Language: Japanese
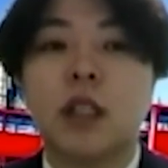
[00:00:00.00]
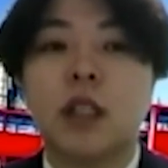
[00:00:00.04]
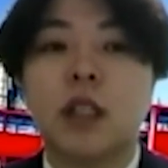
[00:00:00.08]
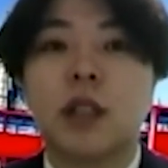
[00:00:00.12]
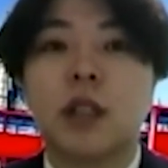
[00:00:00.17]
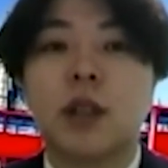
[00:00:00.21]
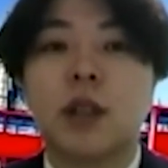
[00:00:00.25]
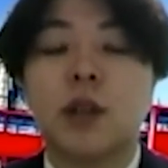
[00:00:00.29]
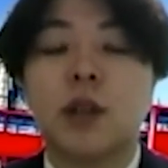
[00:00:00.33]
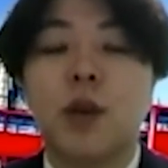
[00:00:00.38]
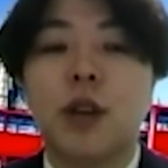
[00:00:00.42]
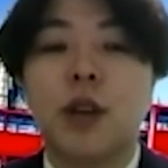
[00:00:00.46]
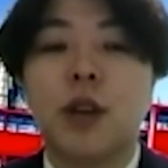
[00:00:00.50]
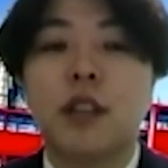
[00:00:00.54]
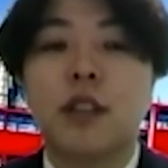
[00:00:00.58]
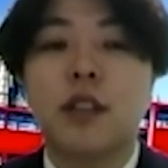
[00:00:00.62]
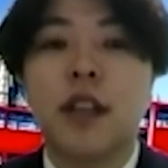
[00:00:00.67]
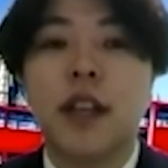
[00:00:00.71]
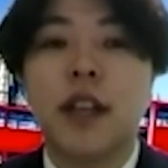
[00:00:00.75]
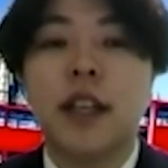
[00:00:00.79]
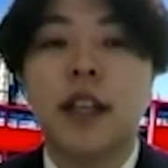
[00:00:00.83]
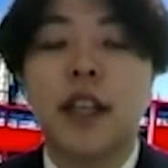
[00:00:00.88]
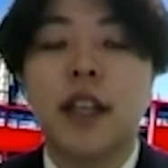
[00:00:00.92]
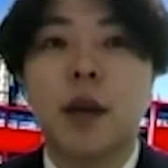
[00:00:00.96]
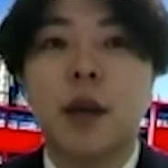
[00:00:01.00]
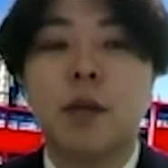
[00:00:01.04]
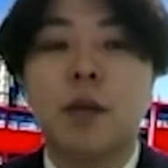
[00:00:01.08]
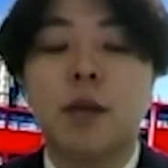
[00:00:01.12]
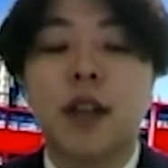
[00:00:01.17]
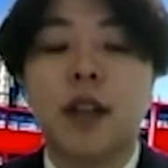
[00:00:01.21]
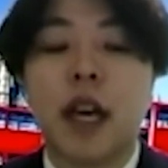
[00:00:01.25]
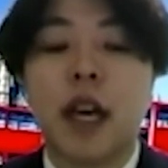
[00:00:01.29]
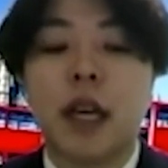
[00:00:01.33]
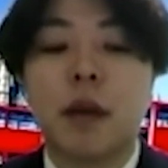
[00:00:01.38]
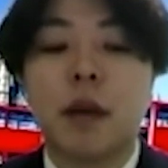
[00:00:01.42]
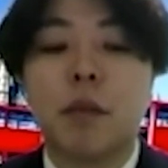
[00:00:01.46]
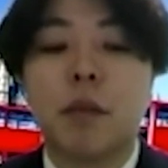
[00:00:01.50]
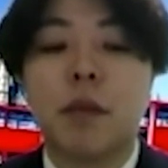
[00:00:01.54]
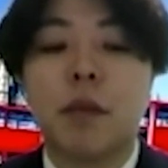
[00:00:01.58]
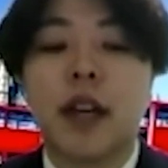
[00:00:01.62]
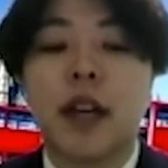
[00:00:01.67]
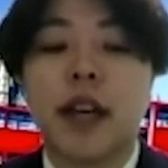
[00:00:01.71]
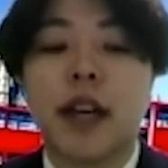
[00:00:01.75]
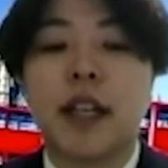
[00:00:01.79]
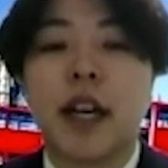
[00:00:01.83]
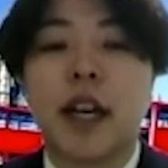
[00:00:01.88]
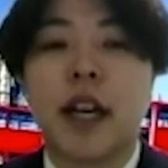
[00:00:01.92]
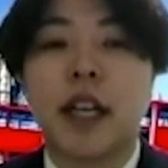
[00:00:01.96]
教育連携部会未
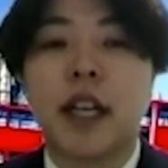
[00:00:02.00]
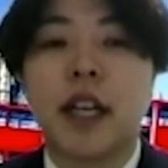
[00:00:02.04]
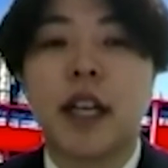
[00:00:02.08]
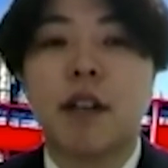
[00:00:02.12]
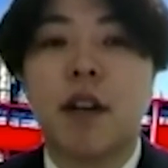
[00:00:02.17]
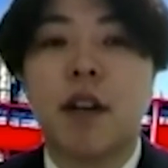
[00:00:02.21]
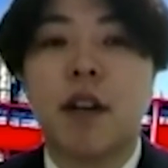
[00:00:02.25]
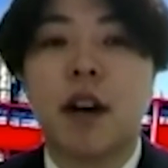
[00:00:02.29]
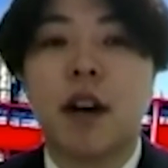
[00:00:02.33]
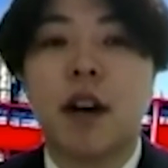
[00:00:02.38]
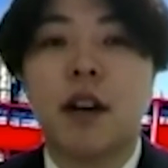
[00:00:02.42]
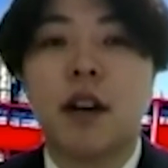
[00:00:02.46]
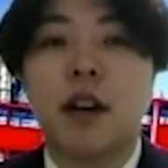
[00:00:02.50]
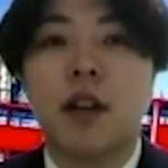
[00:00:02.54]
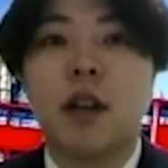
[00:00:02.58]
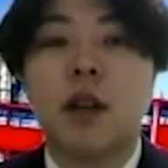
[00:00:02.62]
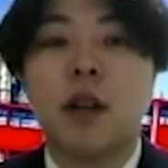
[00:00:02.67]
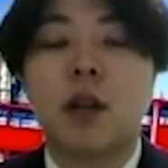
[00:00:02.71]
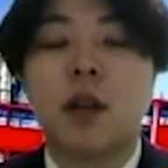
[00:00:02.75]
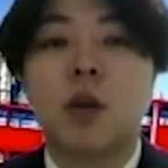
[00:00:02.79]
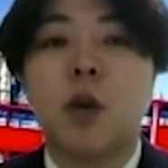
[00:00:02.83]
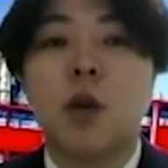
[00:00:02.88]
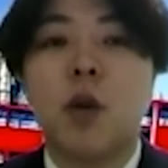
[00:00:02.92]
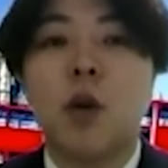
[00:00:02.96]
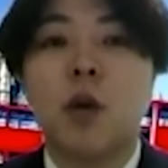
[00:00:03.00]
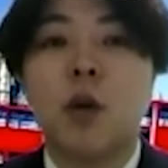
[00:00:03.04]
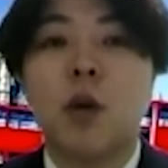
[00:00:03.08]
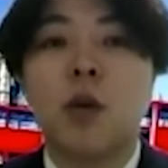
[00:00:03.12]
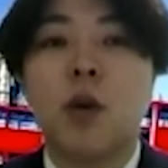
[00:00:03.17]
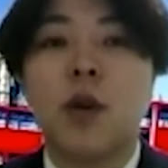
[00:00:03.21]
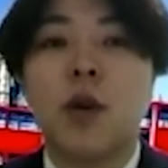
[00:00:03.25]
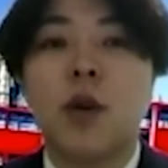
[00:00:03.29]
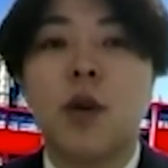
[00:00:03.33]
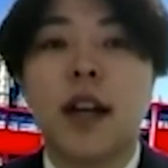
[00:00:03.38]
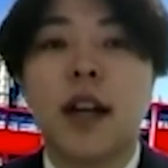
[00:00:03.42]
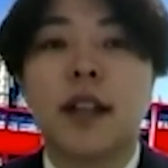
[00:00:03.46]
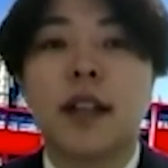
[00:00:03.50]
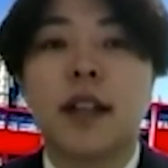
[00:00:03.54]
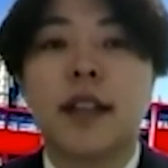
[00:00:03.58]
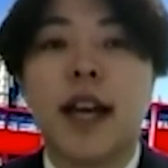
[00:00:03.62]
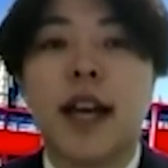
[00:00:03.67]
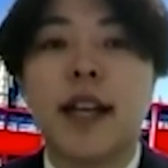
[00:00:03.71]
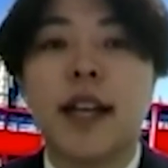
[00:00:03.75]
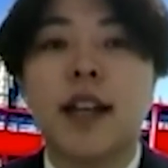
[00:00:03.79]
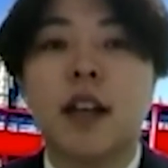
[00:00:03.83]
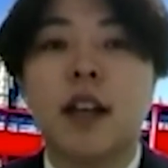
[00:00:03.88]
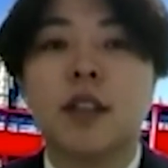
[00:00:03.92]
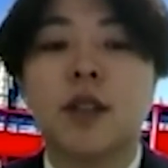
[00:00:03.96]
来会議では、高校や大
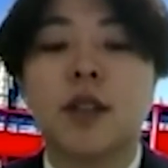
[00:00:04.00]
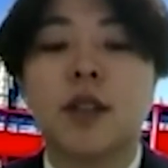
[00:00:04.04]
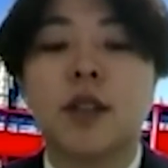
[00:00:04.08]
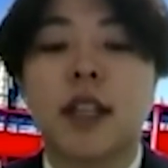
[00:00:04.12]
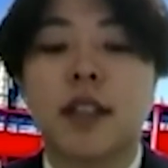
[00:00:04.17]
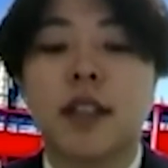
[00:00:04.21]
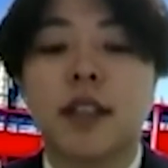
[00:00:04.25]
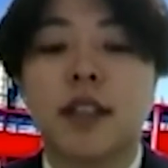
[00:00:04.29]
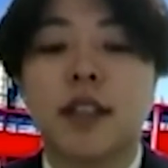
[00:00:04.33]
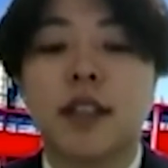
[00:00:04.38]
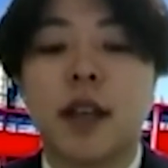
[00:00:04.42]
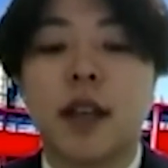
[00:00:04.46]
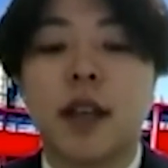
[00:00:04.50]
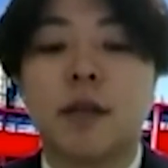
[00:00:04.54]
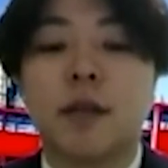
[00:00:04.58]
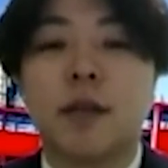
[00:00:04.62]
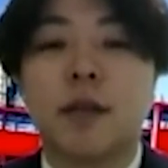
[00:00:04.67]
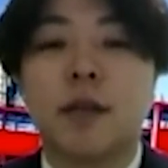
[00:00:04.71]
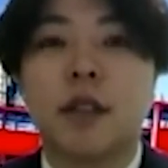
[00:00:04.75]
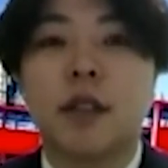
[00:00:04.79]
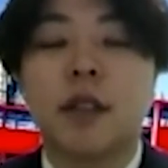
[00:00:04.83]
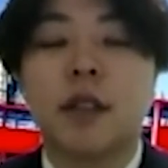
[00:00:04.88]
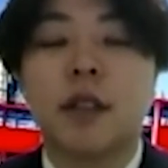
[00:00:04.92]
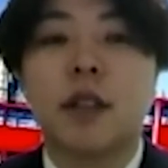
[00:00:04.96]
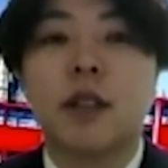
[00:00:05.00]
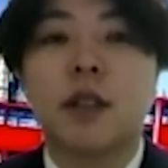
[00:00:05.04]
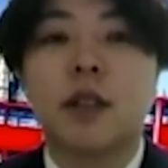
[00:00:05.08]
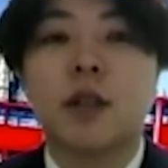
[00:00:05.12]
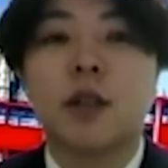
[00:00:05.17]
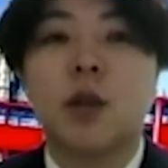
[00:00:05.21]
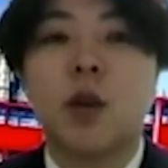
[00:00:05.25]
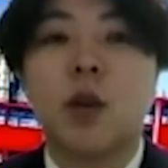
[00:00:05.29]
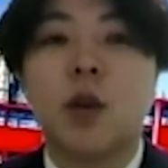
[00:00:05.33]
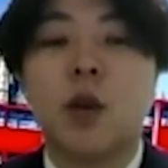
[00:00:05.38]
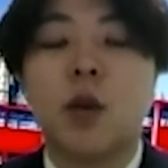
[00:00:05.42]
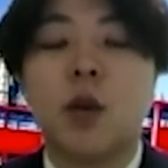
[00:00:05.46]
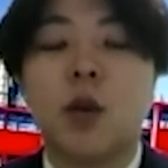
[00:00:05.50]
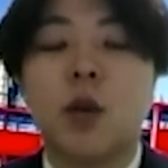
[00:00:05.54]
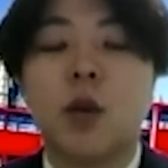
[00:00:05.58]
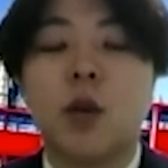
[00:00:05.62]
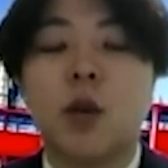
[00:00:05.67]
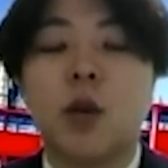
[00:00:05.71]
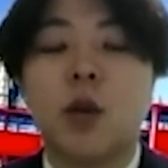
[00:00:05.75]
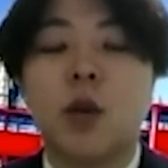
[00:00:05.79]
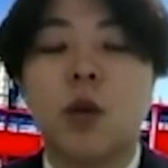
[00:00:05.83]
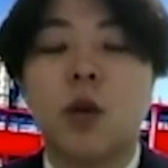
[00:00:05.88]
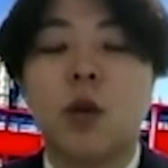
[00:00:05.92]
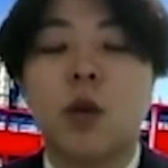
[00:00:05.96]
学の先生、高校
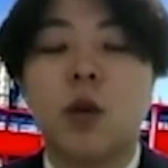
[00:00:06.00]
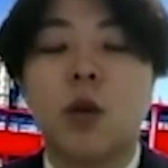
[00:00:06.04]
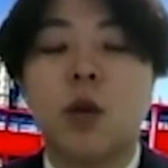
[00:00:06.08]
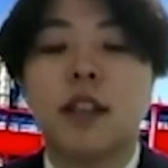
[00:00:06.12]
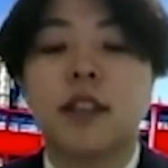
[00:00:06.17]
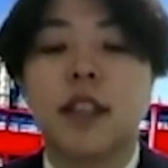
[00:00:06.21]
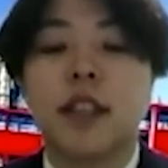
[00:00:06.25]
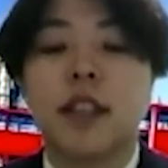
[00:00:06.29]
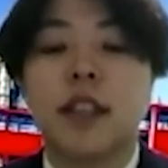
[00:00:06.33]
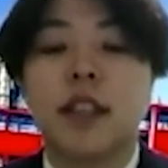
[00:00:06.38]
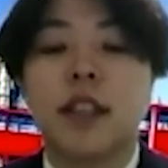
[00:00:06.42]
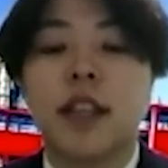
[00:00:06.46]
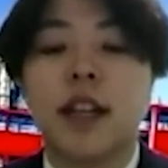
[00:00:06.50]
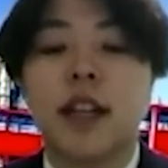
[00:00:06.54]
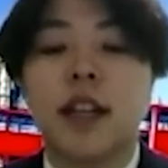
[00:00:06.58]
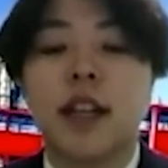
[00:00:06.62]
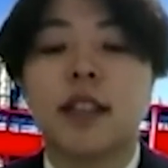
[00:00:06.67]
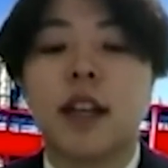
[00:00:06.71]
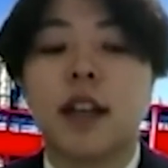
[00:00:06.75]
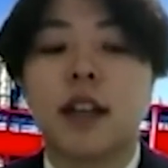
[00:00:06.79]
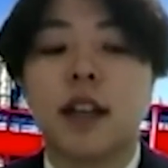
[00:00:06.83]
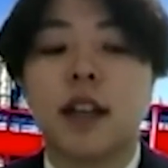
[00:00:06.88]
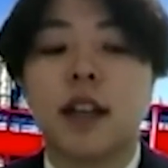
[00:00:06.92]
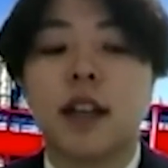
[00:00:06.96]
生、大学生が参加